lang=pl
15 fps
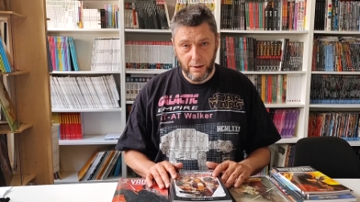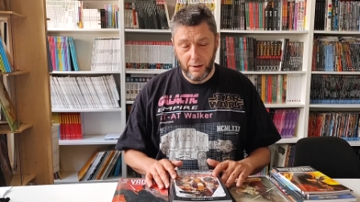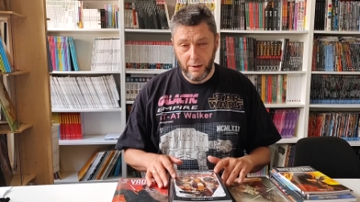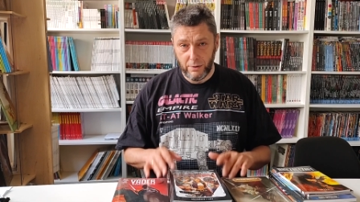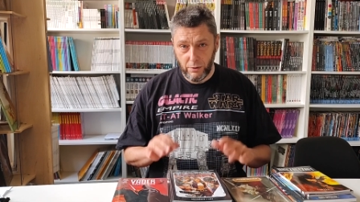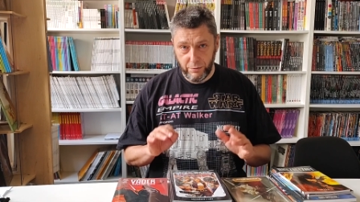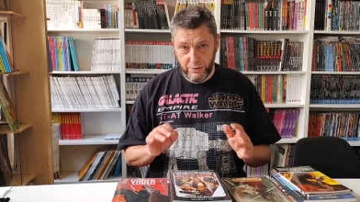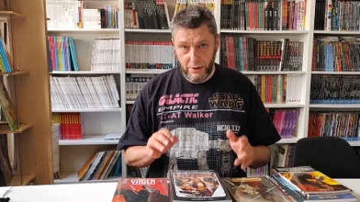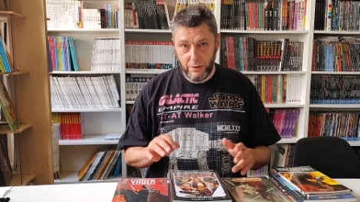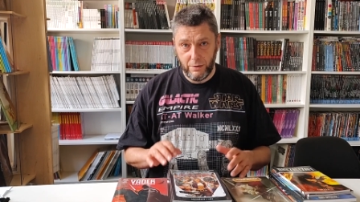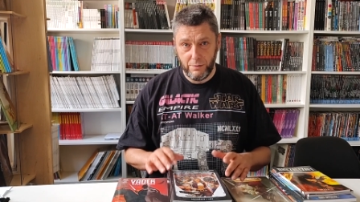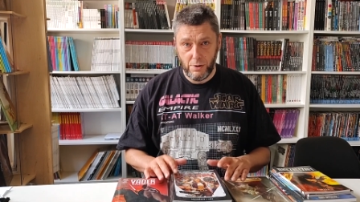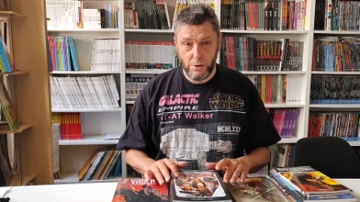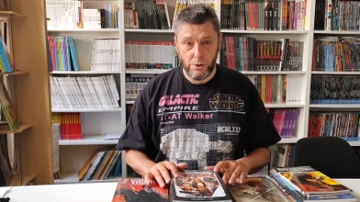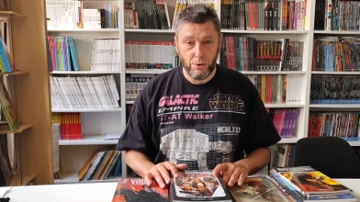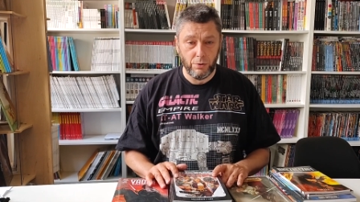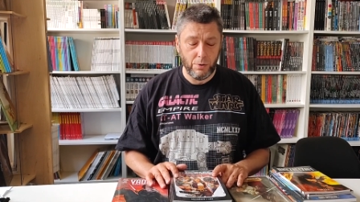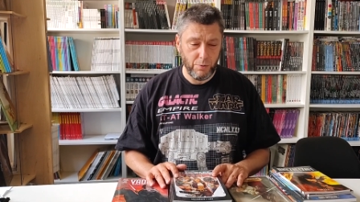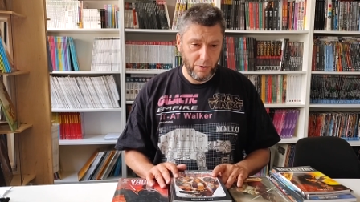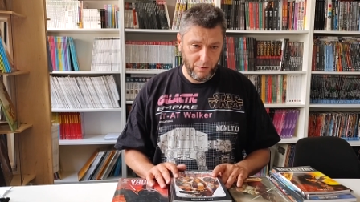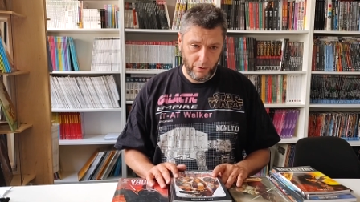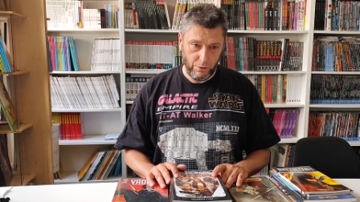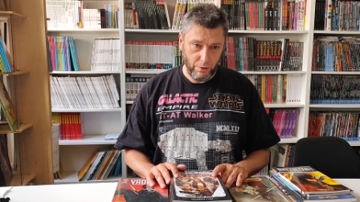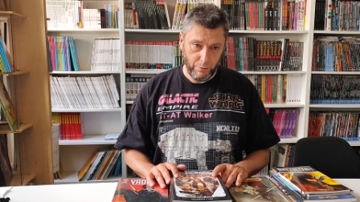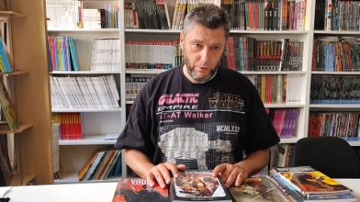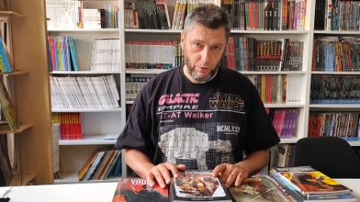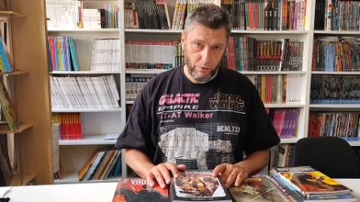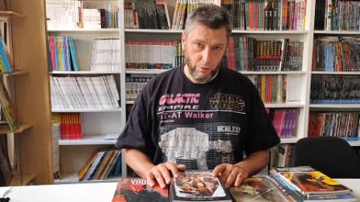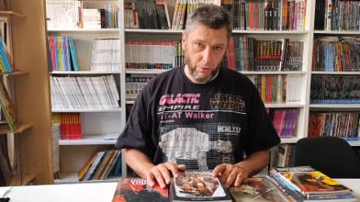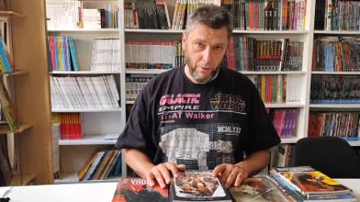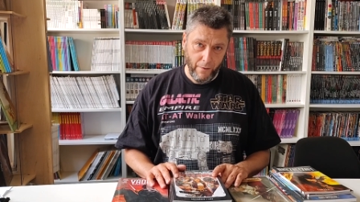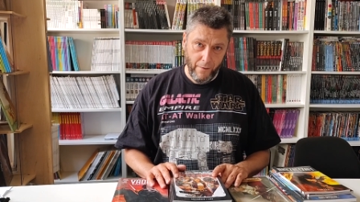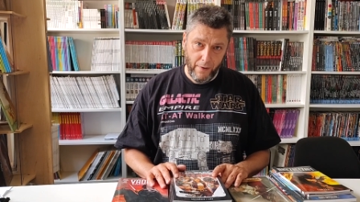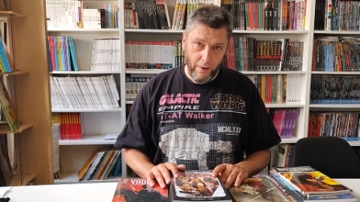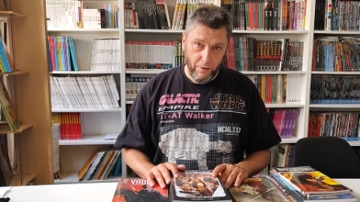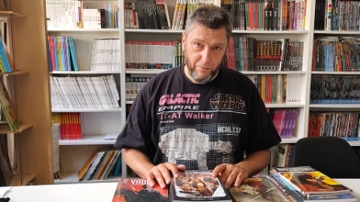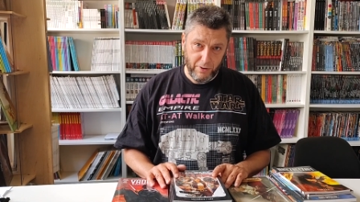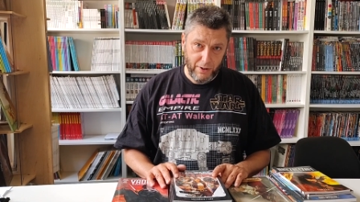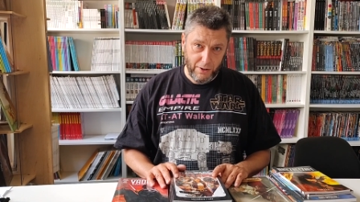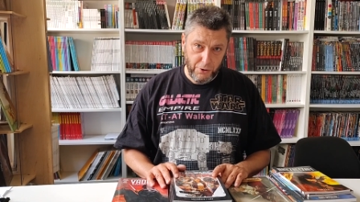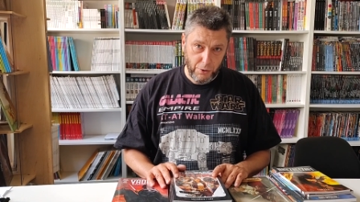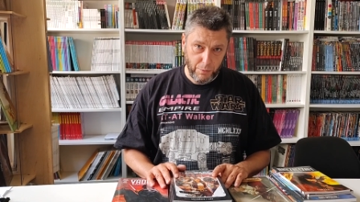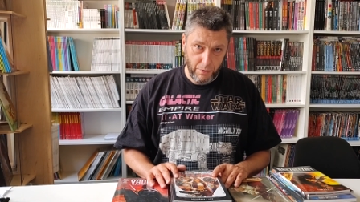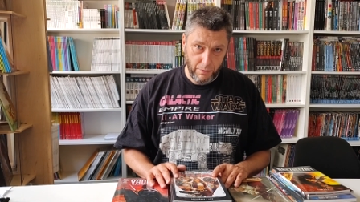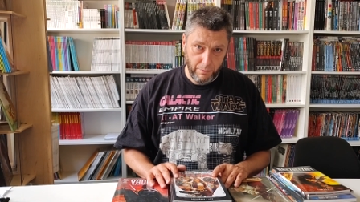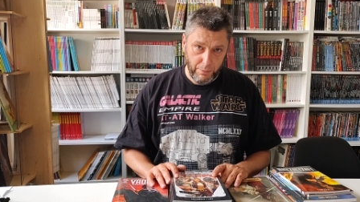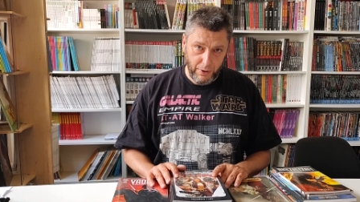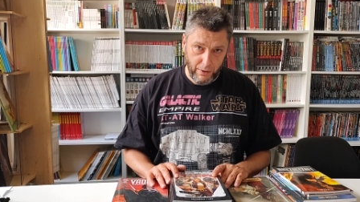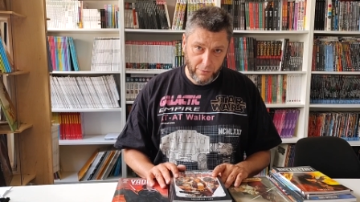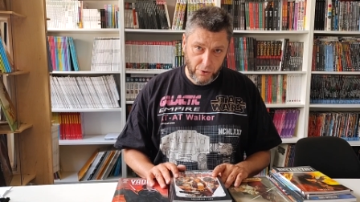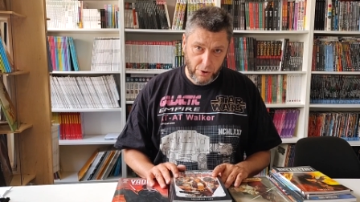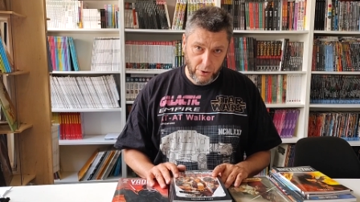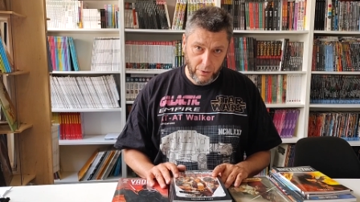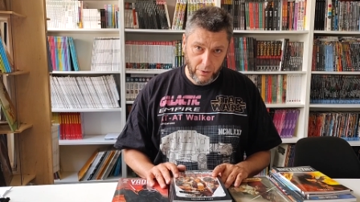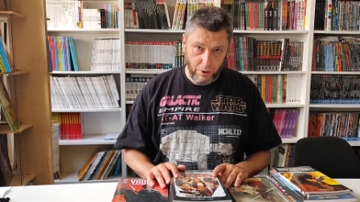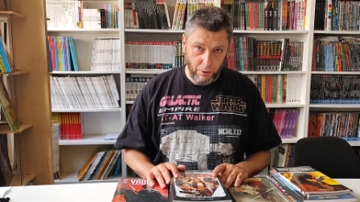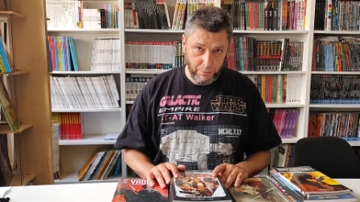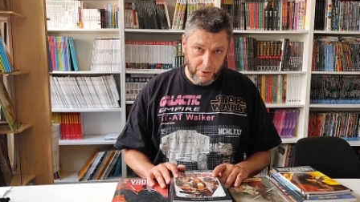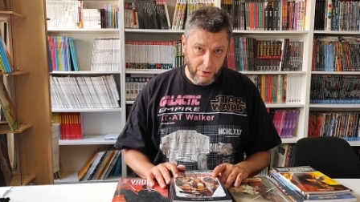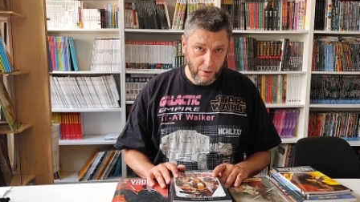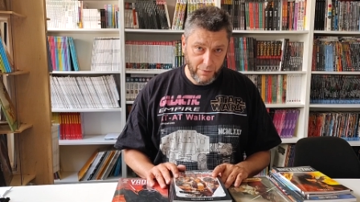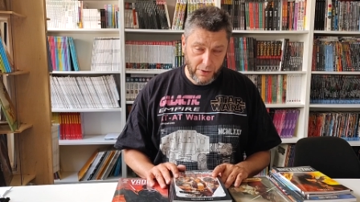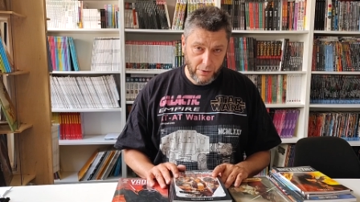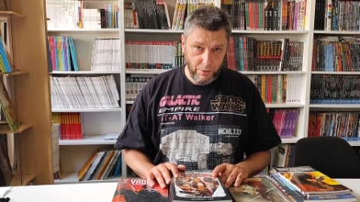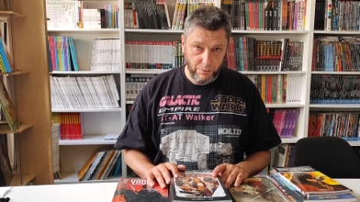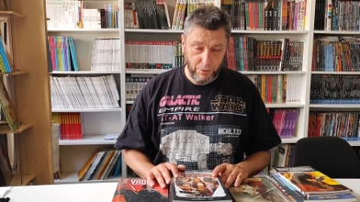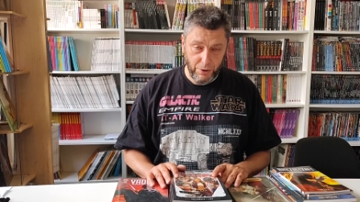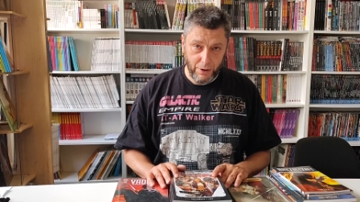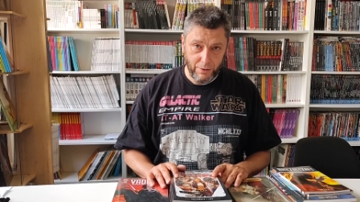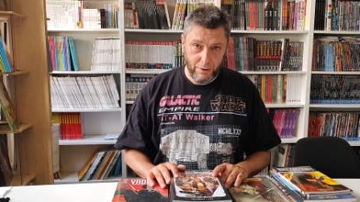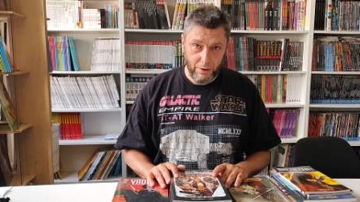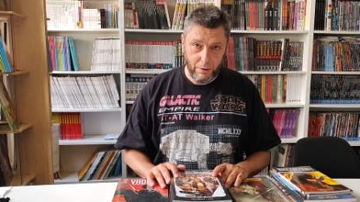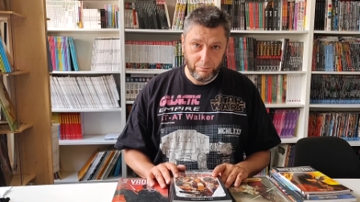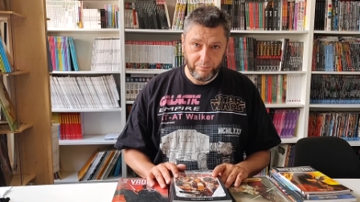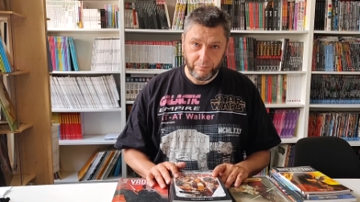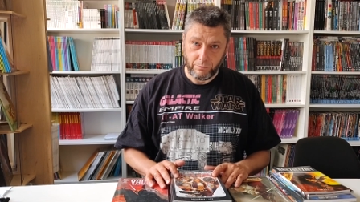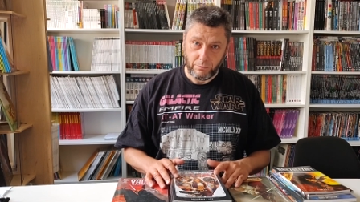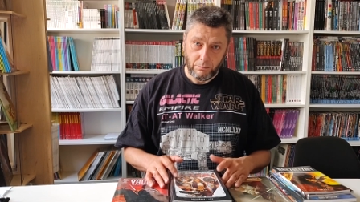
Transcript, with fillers: Tak Ale to wtedy w 1999 roku wydaliśmy pierwszy komiks gwiezdnowojenny.